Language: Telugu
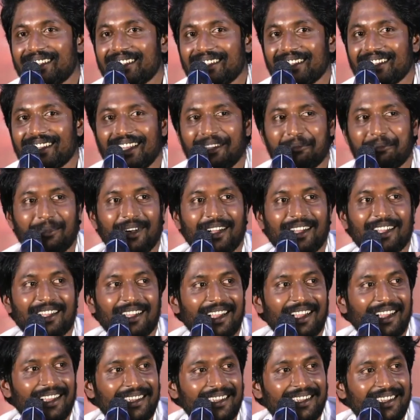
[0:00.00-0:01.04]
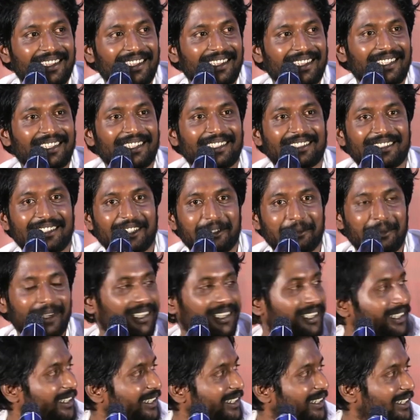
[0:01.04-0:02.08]
అబ్బా అది
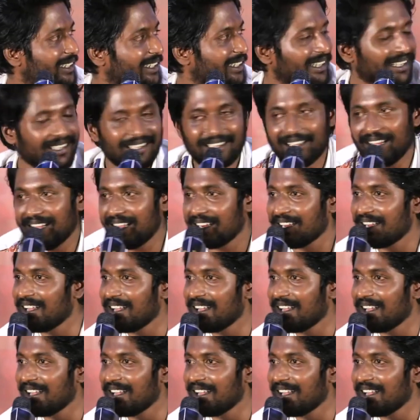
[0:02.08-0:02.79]
సినిమాకి యా అన్న